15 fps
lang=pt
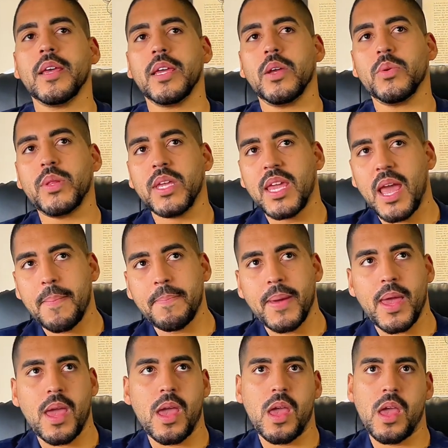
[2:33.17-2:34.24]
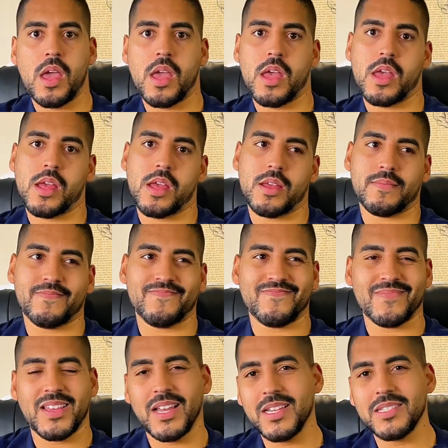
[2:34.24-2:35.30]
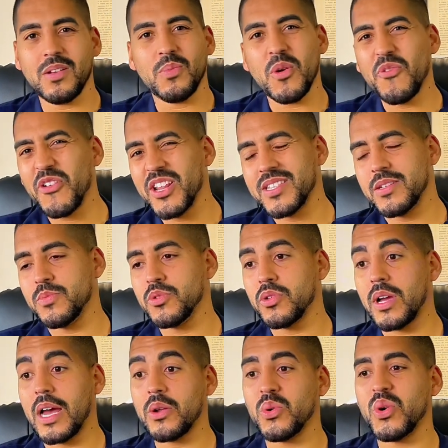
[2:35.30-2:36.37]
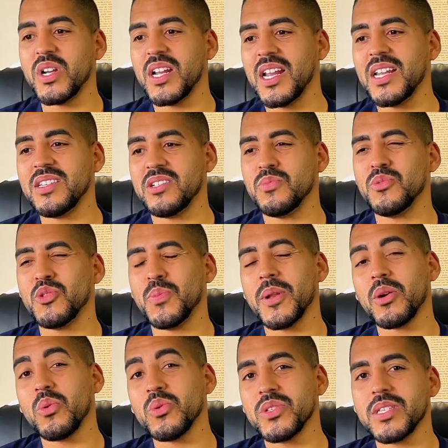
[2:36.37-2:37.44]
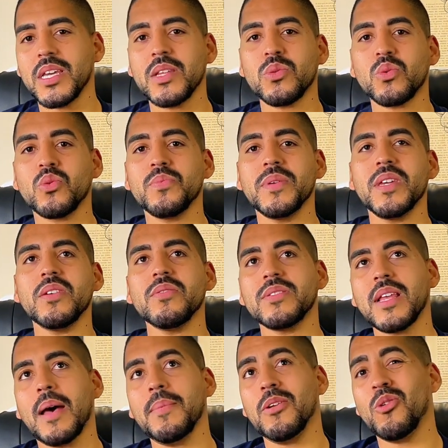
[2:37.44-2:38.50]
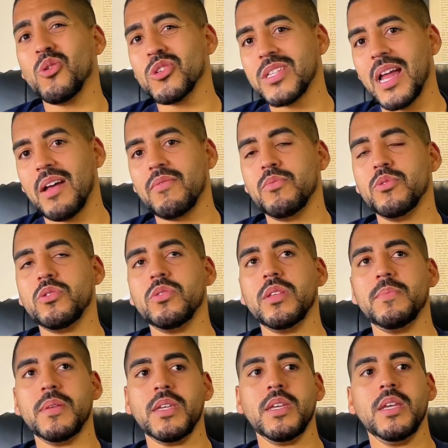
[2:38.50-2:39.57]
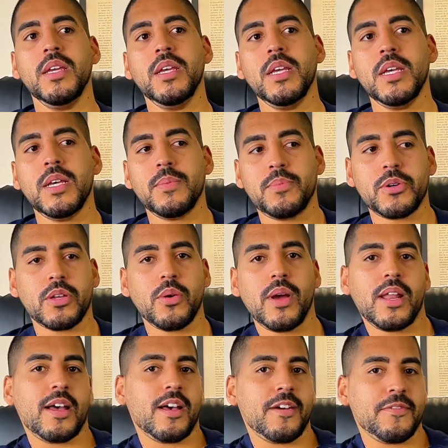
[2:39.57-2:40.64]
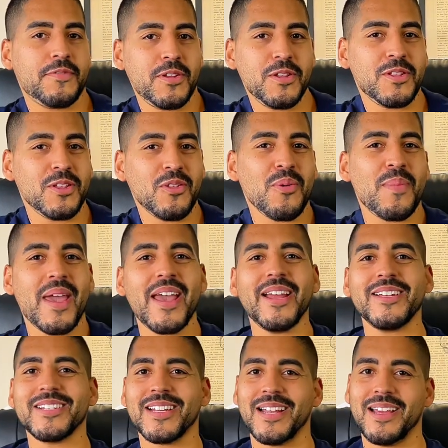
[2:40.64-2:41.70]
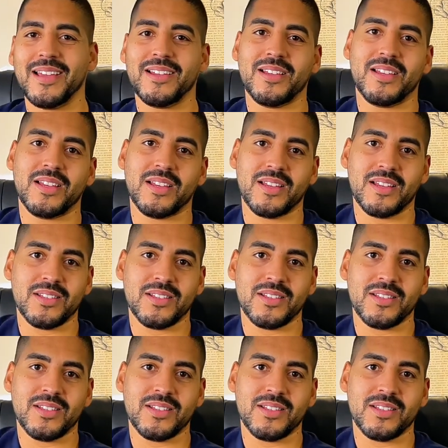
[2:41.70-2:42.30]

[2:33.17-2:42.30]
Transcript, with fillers: Eu ter que ir a pé, eles não me ofereciam muito carona, né? Eles tinham muito preconceito comigo, sabe? Não gostavam muito de mim, porque eu era filho de doméstica, né?